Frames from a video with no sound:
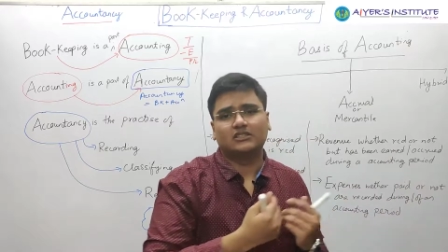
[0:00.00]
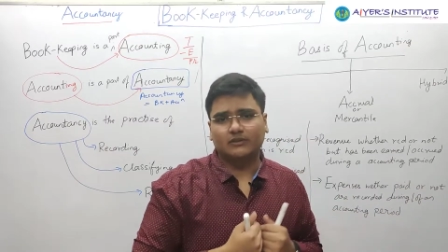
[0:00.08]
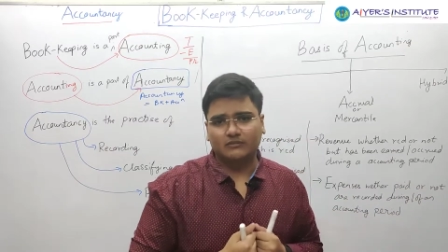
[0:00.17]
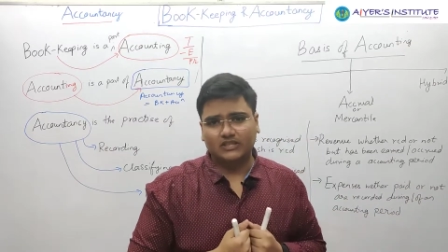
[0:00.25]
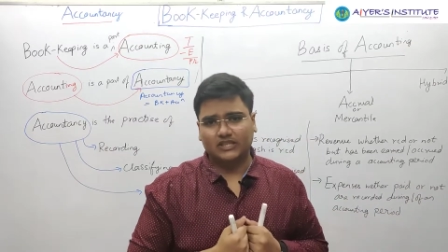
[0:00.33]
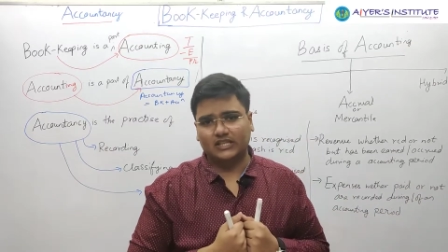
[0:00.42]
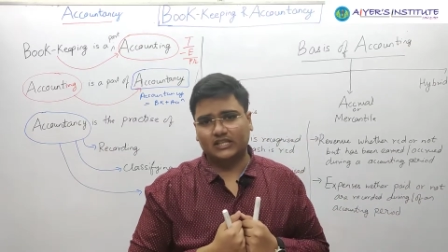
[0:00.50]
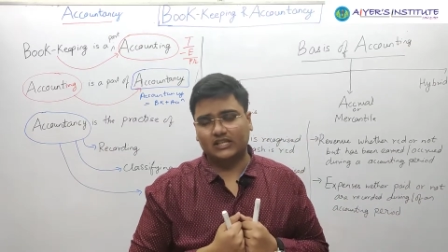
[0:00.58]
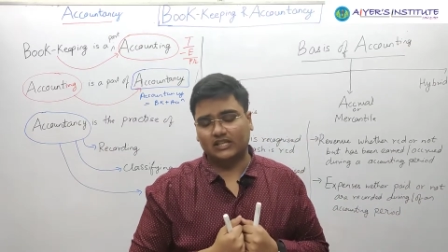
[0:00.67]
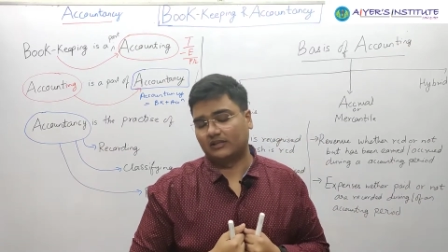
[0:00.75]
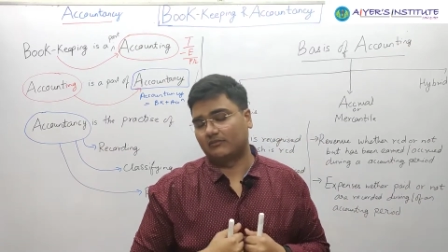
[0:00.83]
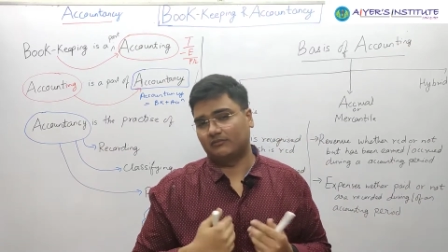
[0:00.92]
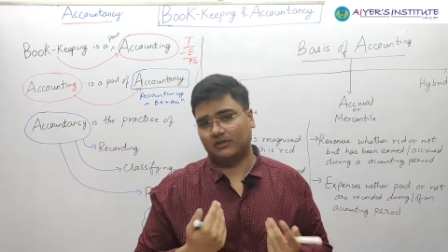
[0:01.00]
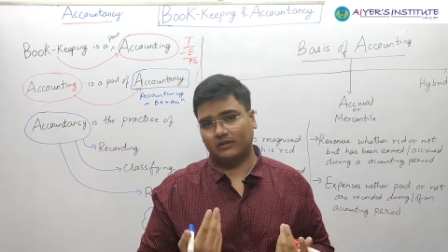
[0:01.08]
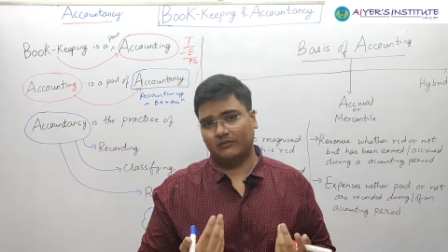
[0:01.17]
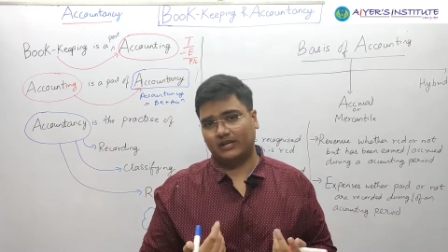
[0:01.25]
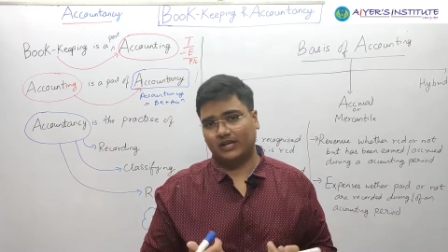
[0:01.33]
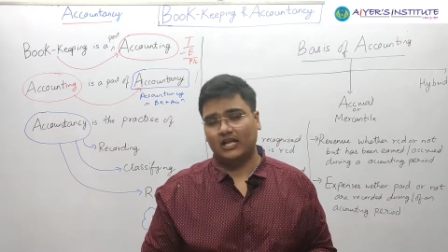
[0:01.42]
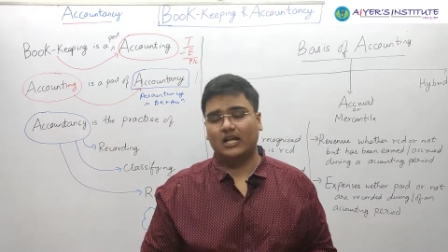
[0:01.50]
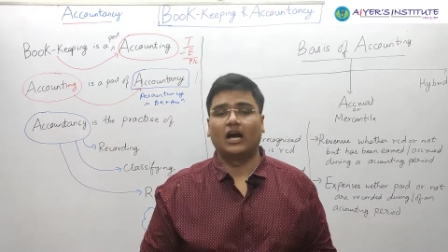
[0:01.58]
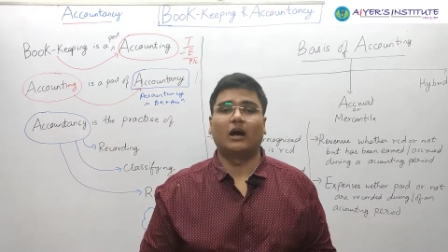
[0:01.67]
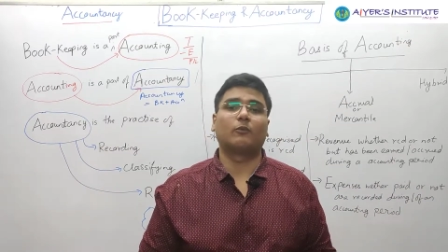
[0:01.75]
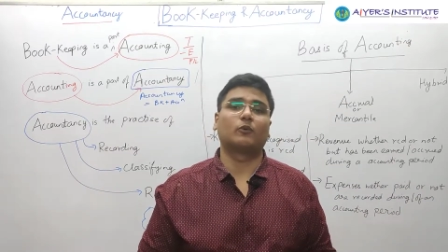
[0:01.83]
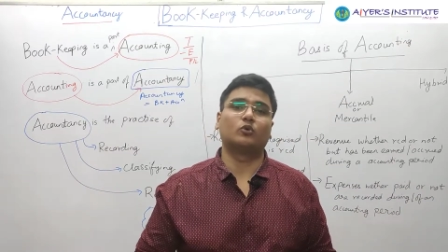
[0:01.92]
सब्जी खरीद ली बराबर है
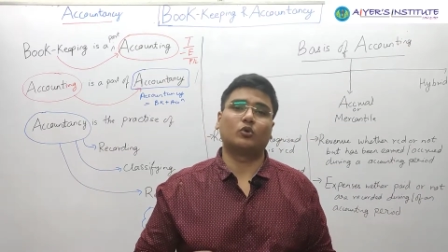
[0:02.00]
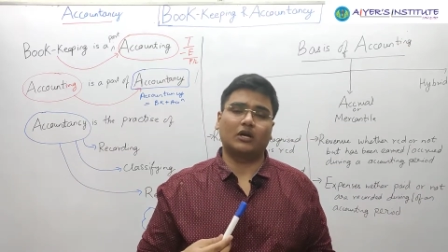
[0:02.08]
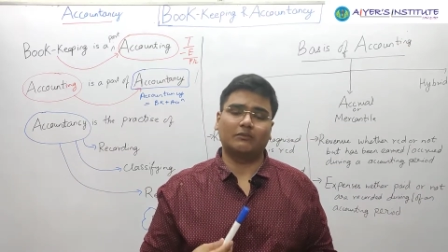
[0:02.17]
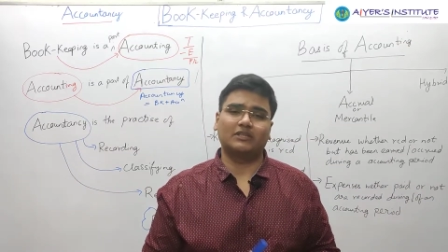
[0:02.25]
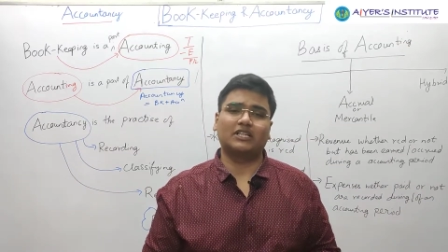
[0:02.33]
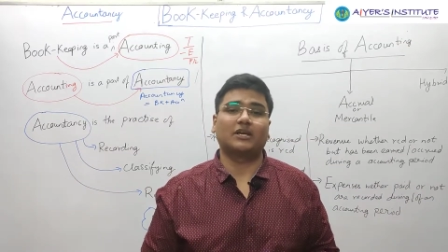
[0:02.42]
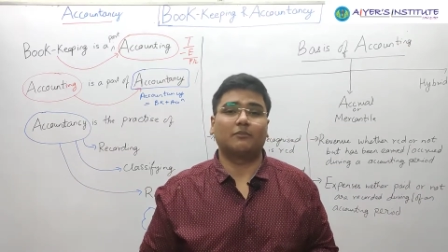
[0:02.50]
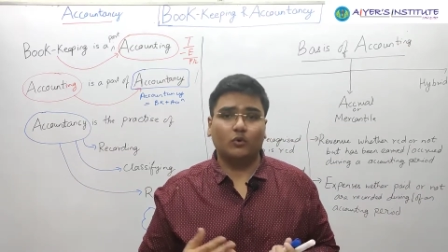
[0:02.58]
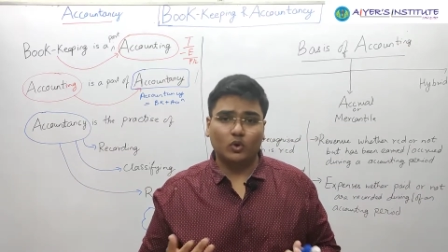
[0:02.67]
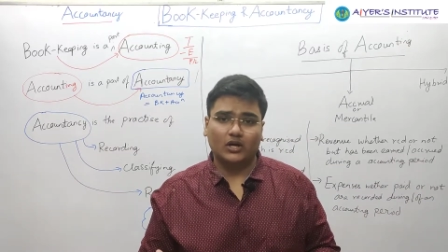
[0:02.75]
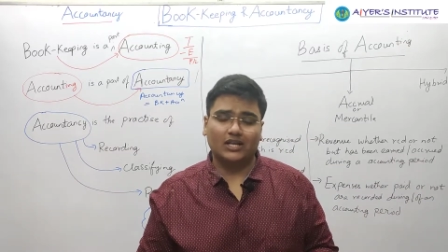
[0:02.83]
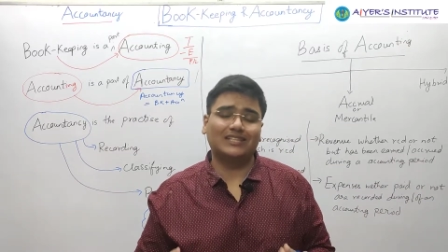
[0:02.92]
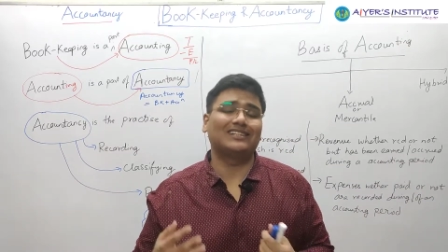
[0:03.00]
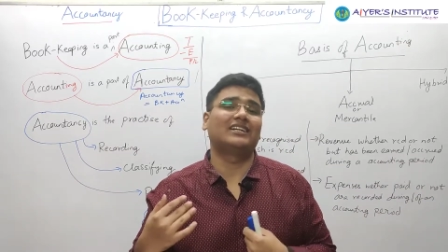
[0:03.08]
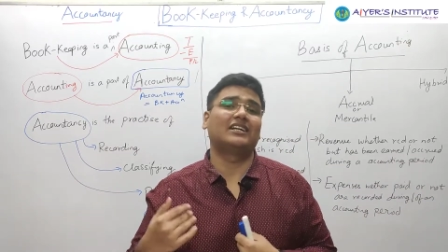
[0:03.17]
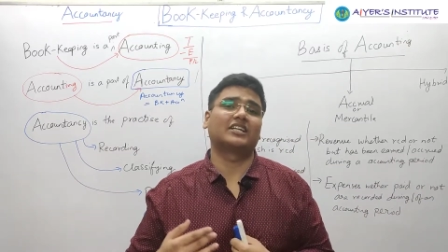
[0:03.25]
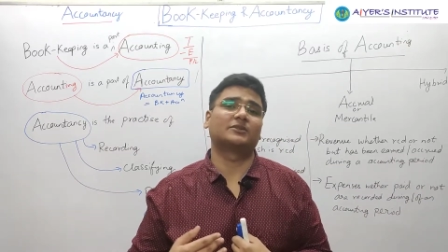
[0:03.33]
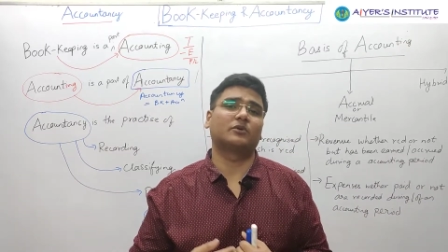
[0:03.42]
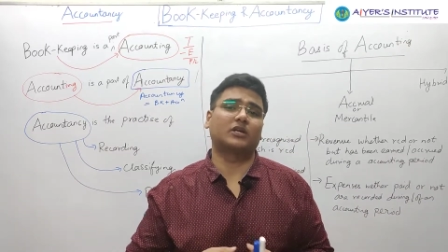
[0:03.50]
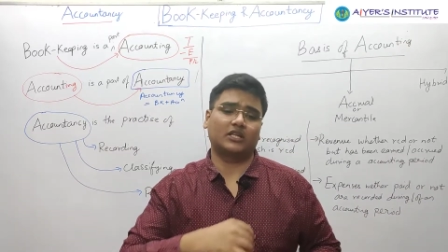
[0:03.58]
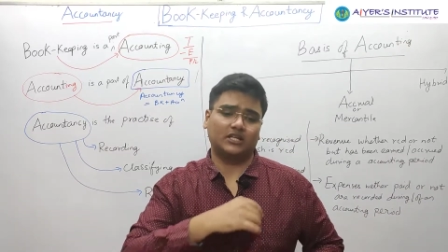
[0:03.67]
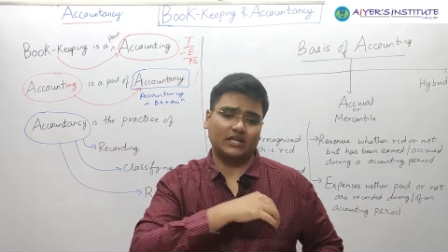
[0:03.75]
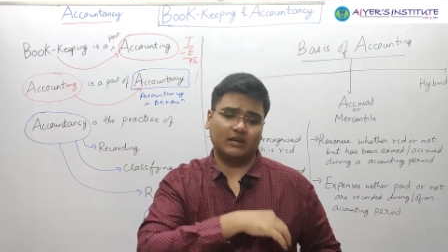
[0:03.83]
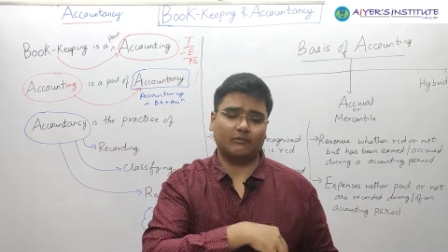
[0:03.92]
आपको दुकान में जाके बुक खरीदनी थी टेक्स्ट बुक
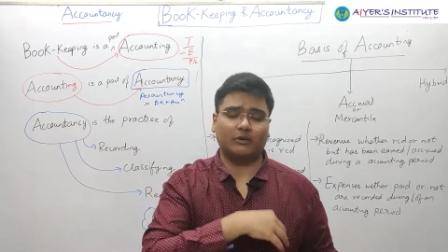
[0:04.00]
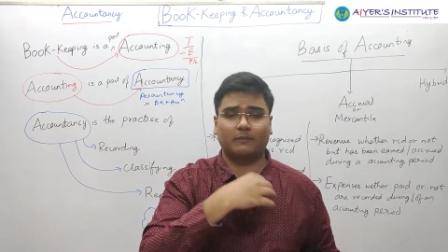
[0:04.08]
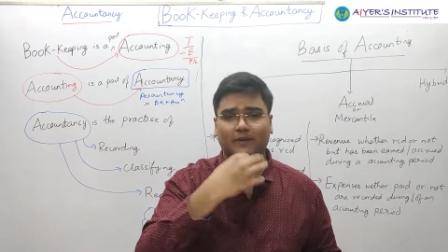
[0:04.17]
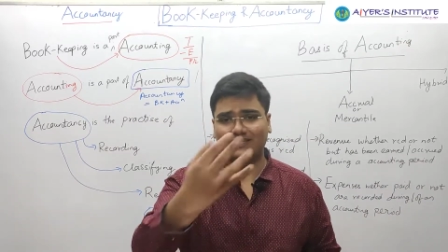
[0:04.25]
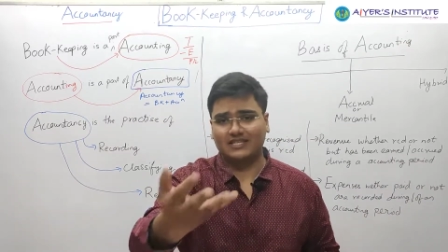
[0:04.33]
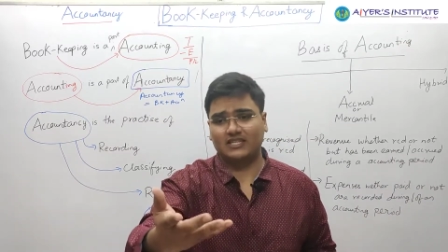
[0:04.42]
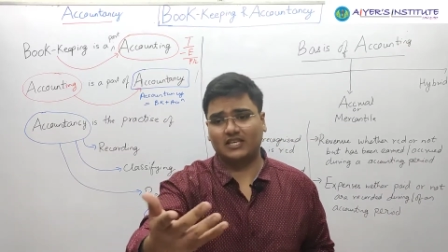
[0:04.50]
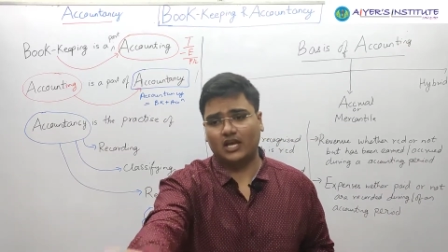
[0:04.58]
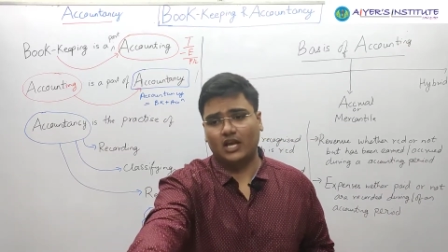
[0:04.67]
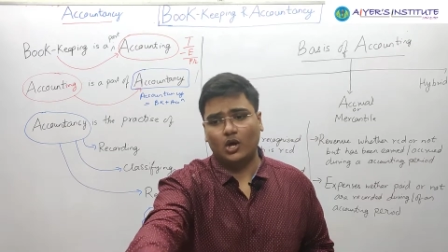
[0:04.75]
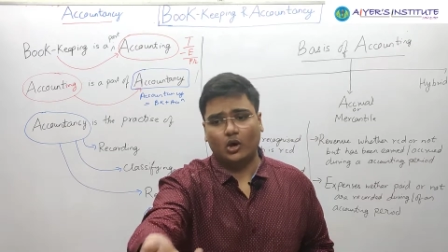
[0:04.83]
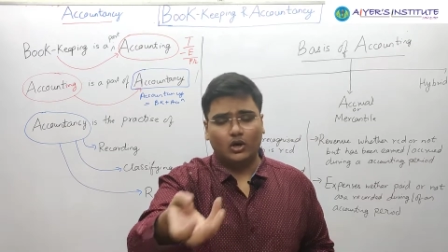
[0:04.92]
खरीदनी आपने पैसे दिए